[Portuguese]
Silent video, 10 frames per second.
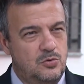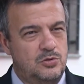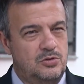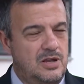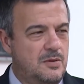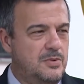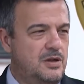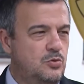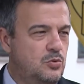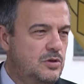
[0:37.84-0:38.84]
outro em
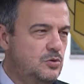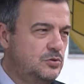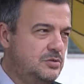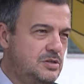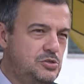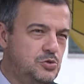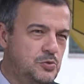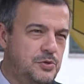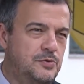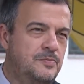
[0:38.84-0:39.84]
abril e outro em
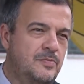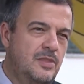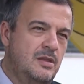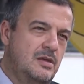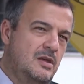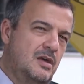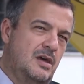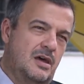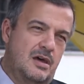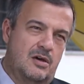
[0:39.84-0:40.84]
junho.
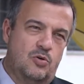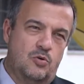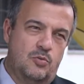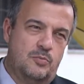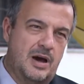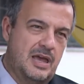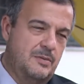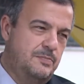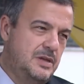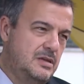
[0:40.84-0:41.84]
É, o
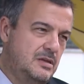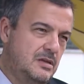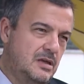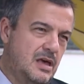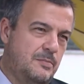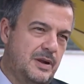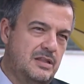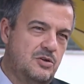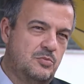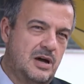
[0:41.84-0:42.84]
BAEP é,
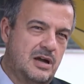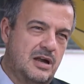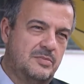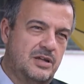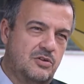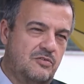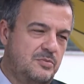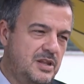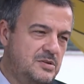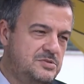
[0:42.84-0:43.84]
apreendeu uma arma
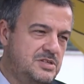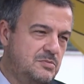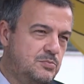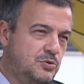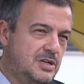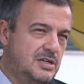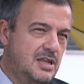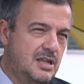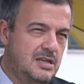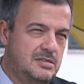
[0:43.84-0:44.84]
9mm em poder
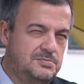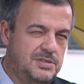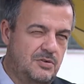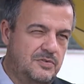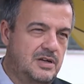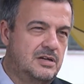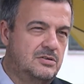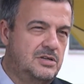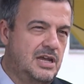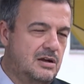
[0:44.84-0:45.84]
dele, salvo
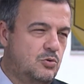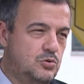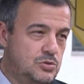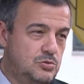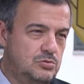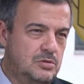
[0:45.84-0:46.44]
engano, em agosto.